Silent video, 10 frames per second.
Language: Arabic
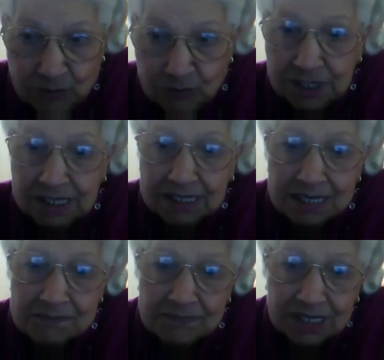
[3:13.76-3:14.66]

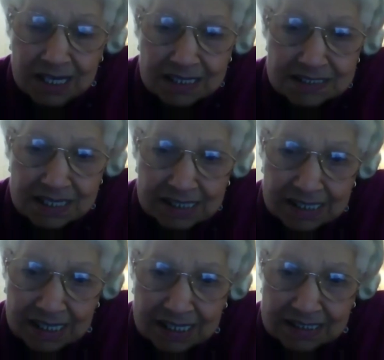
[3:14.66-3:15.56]
وكم من
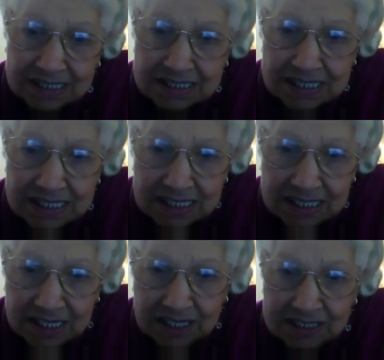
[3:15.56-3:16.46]
حسنات
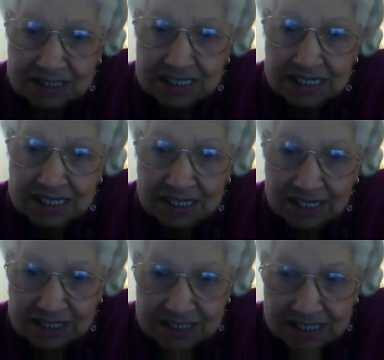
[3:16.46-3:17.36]
كتيرة
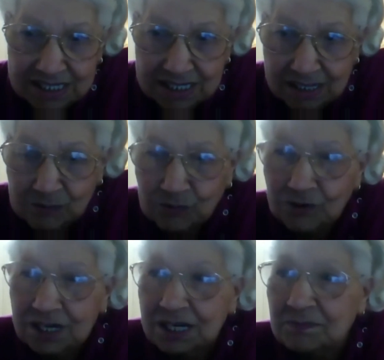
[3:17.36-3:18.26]
كتيرة كتيرة
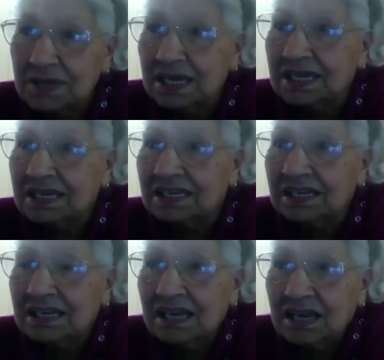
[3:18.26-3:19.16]
كل ما أجي